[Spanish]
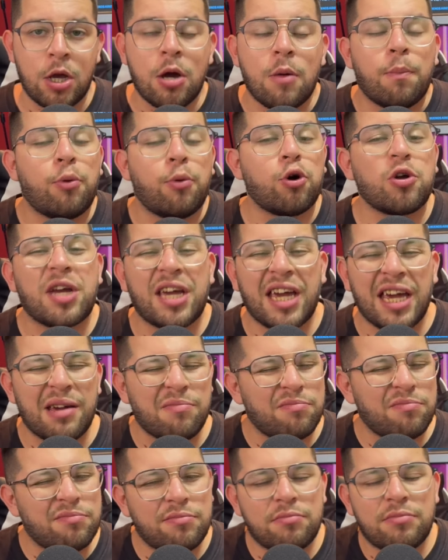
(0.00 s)
Porque
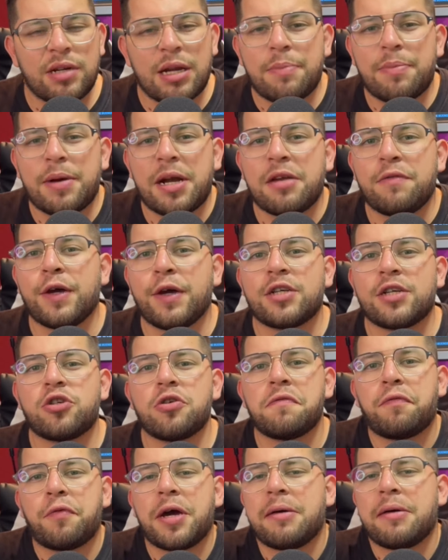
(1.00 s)
la
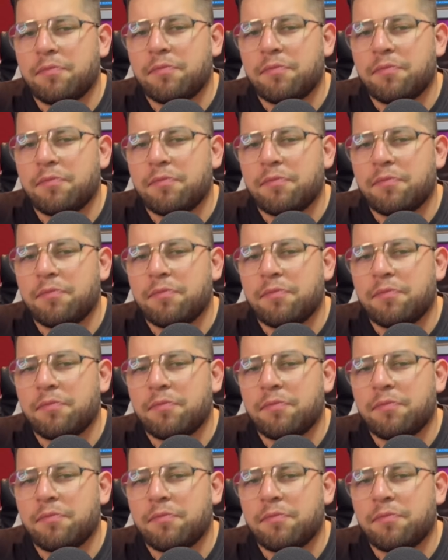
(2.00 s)
planificación fue,